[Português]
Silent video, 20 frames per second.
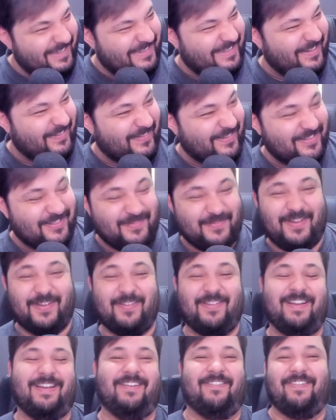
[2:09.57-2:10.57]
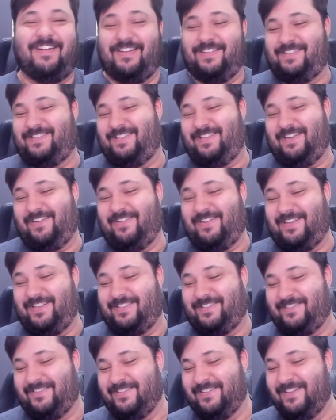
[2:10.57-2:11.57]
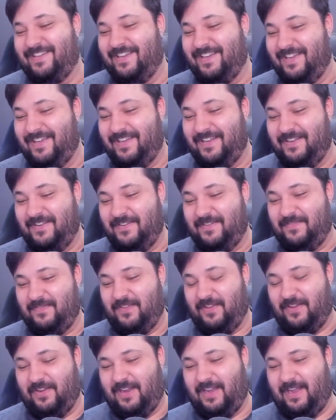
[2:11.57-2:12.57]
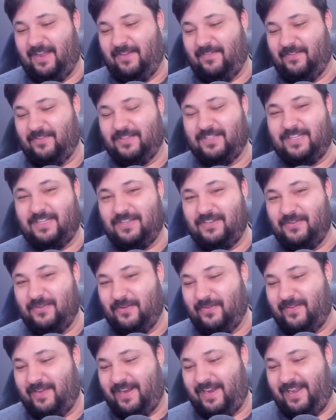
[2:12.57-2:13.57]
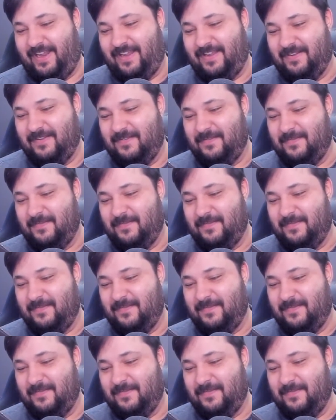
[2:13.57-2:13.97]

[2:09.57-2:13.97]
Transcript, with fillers: Tem que fazer um barulho igual desse negócio. Vamos lá, vou tentar de novo, peraí.